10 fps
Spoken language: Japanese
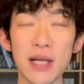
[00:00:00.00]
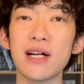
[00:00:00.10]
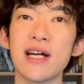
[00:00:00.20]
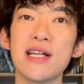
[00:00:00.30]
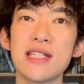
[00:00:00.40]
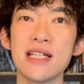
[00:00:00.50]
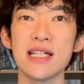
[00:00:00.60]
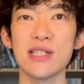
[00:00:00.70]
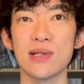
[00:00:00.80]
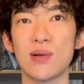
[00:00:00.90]
だから
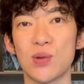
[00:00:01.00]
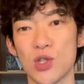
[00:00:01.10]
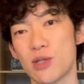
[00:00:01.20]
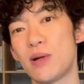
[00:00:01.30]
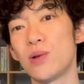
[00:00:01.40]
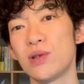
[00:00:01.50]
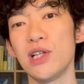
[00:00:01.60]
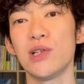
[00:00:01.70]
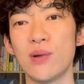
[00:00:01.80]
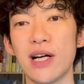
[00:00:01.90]
SNS とかこのスマホって
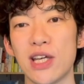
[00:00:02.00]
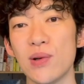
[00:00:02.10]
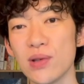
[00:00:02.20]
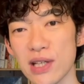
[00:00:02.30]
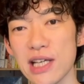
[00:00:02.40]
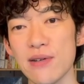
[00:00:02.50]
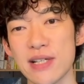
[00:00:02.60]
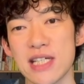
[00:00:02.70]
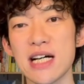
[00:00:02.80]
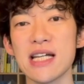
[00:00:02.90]
いうのは、基本的には
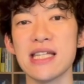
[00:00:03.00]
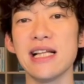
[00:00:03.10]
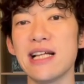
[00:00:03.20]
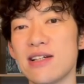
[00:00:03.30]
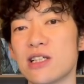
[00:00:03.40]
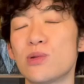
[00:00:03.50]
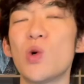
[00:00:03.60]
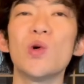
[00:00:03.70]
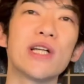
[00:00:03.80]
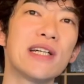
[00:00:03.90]
幸せになるか不
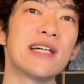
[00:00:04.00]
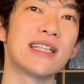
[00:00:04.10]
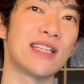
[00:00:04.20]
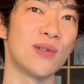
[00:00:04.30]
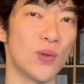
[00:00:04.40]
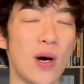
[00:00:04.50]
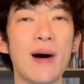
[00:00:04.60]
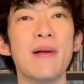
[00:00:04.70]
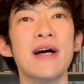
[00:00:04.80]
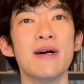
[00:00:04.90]
幸になるかっていうのは、